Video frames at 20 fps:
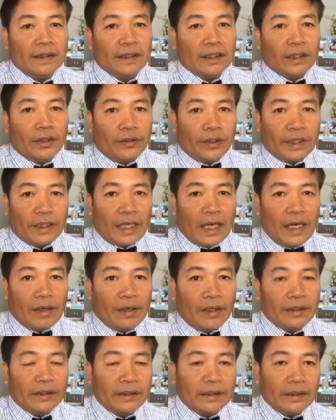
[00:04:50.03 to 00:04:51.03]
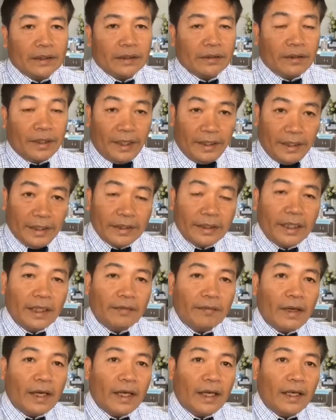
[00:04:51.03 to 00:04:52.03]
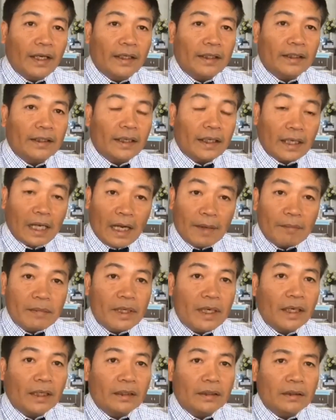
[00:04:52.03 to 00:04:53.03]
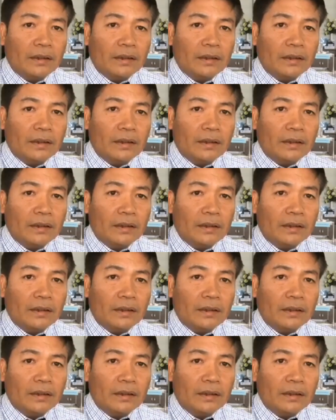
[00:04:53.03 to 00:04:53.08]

กรณีดังกล่าวนั้นก็เห็นชัดเจนว่านักการเมือง